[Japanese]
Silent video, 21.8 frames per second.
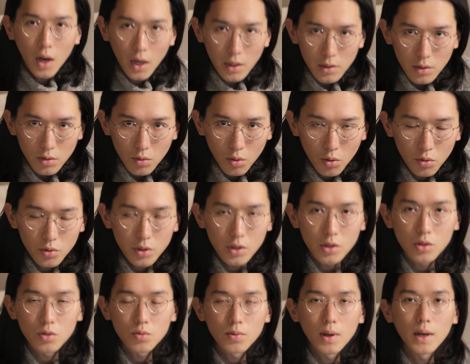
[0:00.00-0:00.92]
はい本
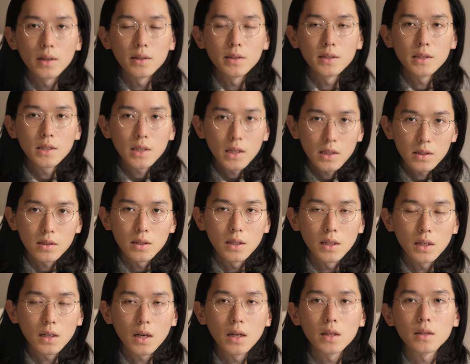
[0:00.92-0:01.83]
日は2月
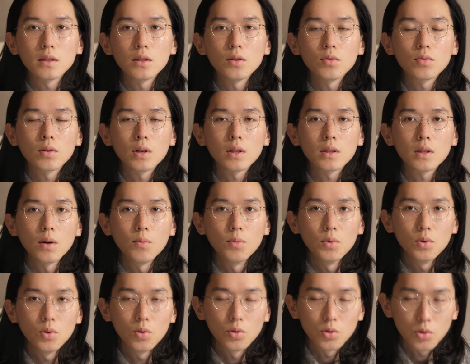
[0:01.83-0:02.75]
に買って良かった
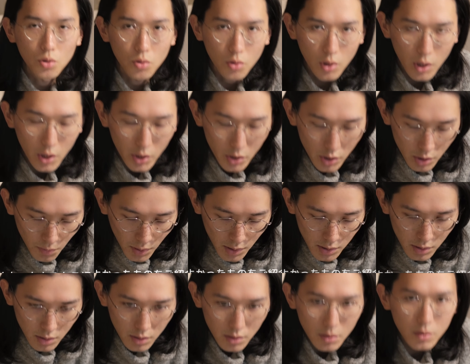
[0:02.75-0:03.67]
ものを紹介し
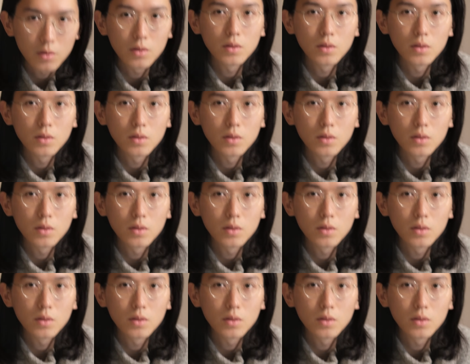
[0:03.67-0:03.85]
ます